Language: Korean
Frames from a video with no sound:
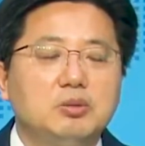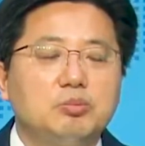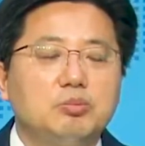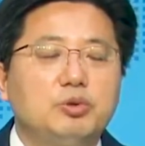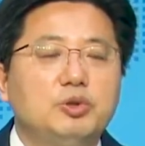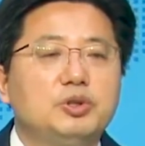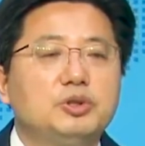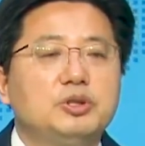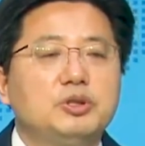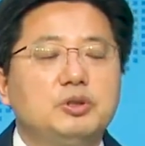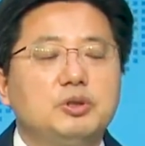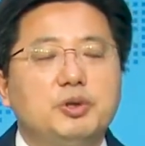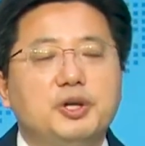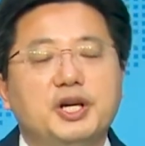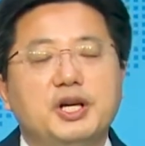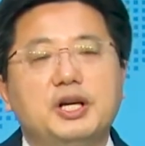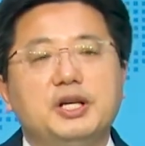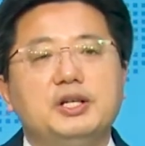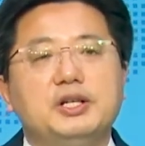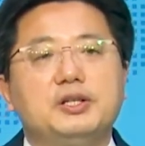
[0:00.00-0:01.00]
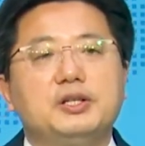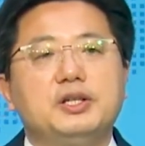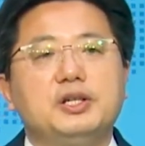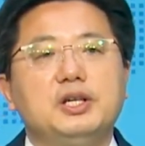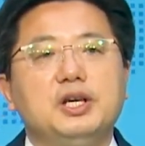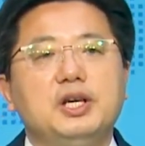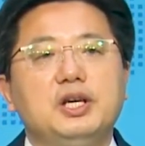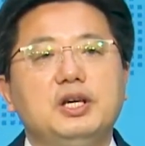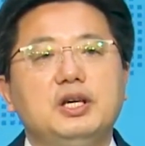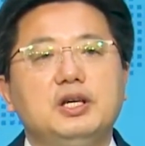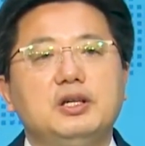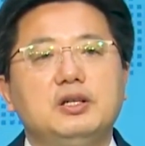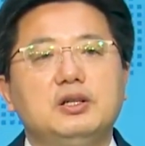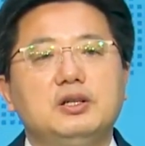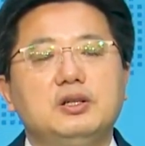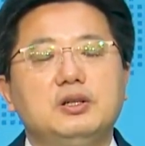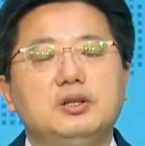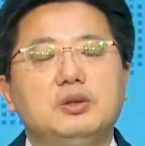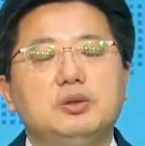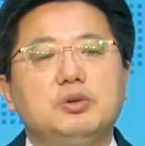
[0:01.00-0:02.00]
모든 고난과 역경이
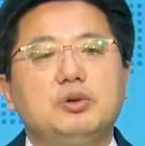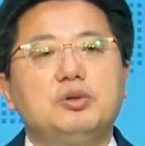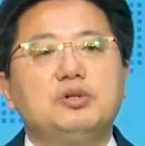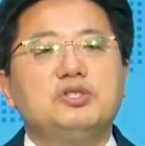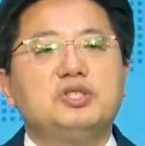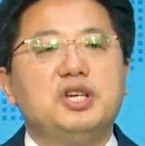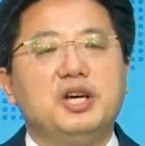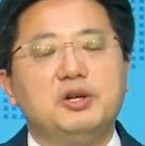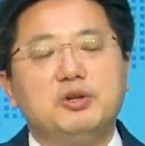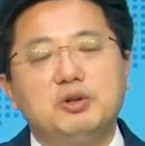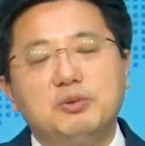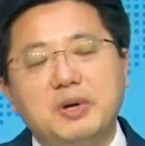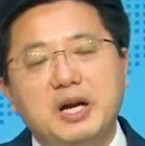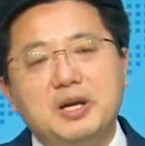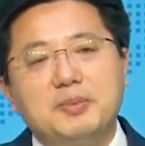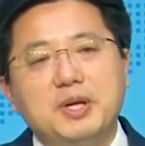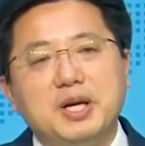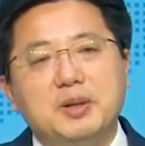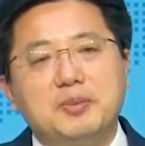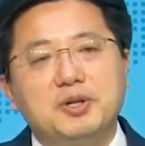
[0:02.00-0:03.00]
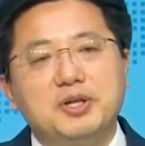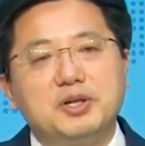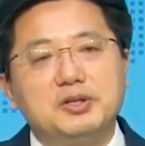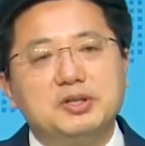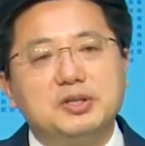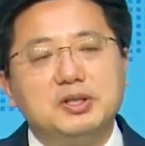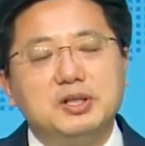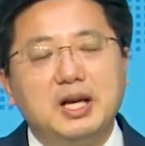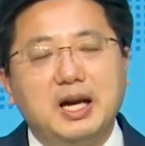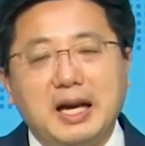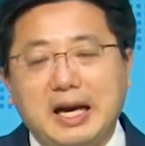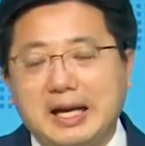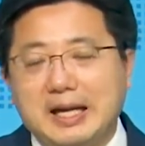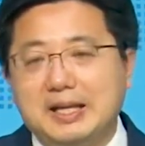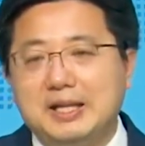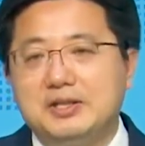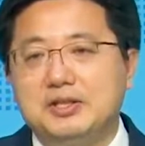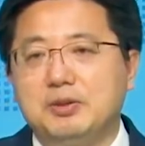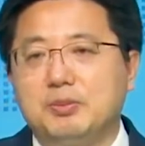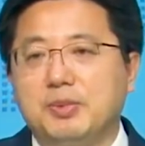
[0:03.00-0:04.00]
꼭 죄로 말미암은 것은
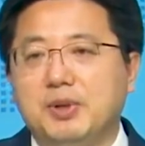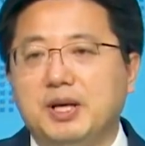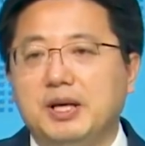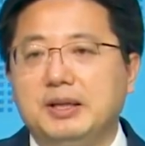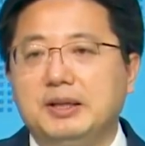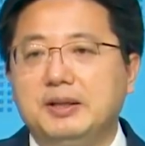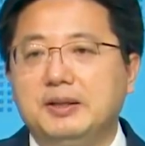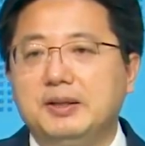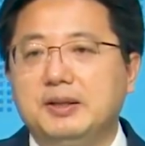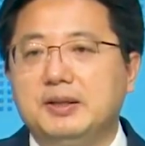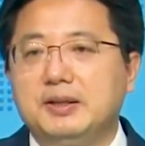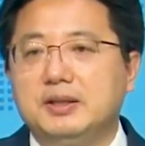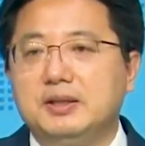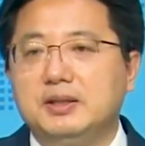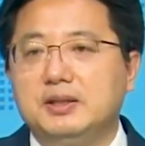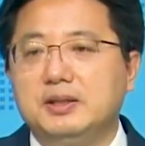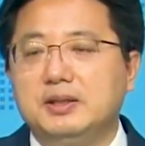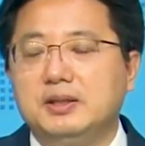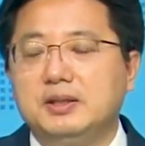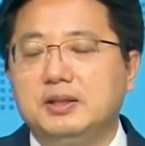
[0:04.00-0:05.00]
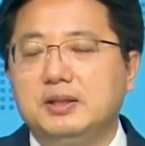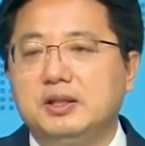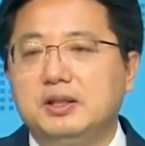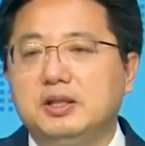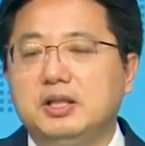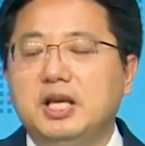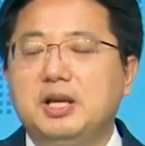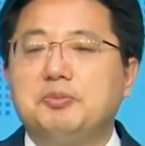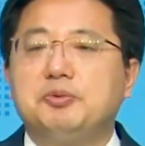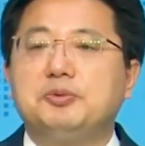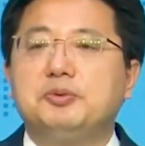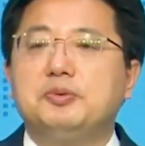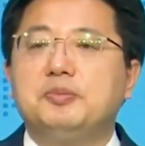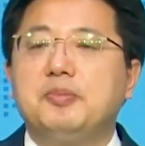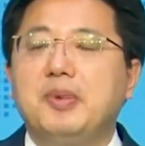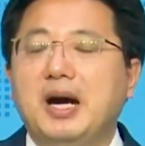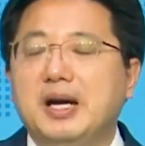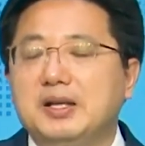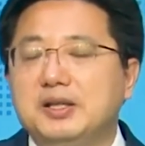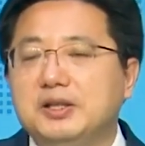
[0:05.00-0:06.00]
아니지만
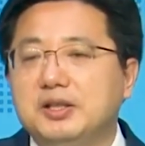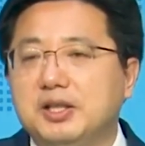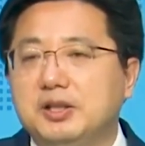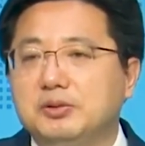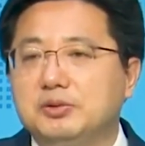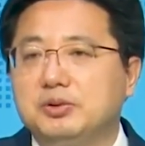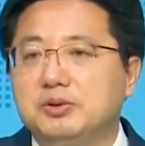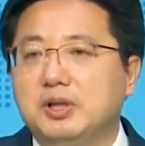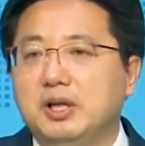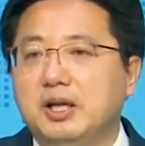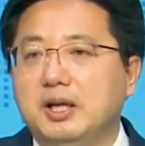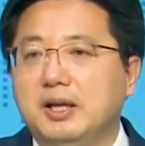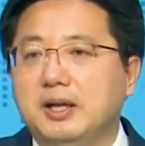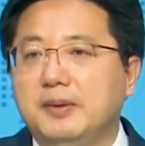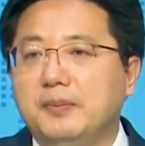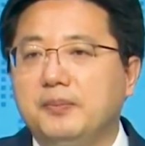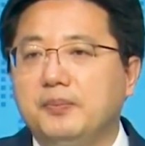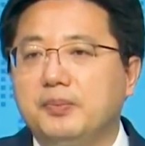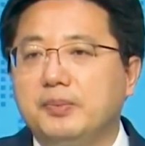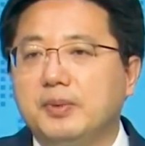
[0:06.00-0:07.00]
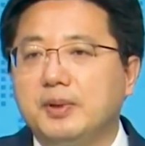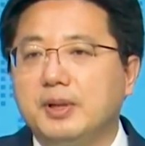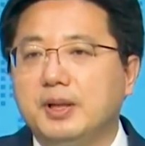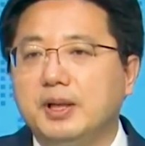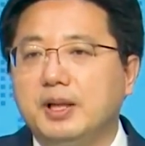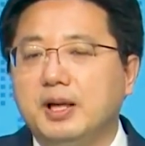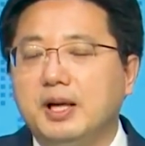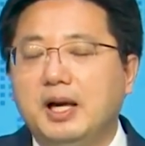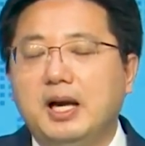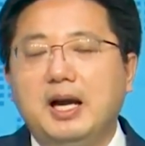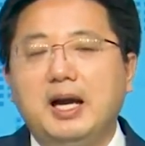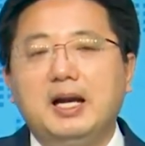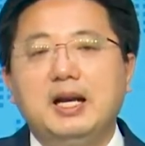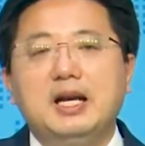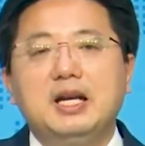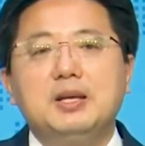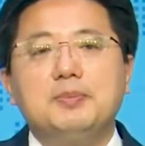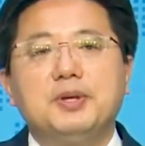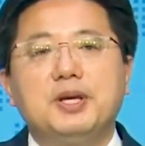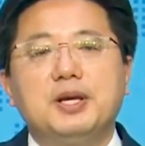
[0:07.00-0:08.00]
대부분 많은 경우가
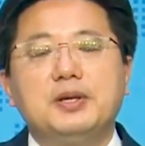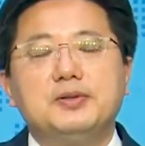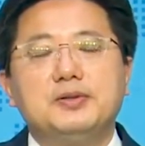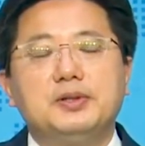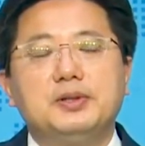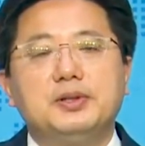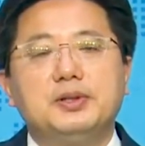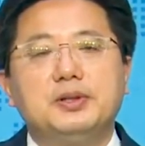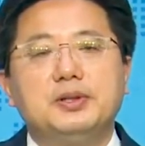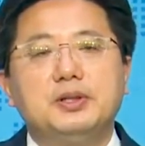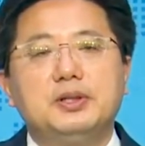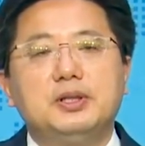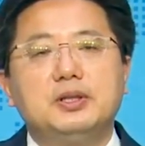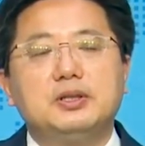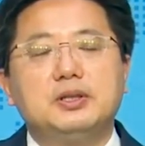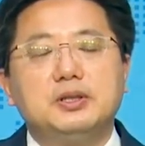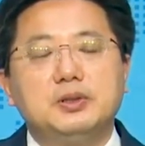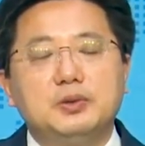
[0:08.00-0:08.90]
하나님께서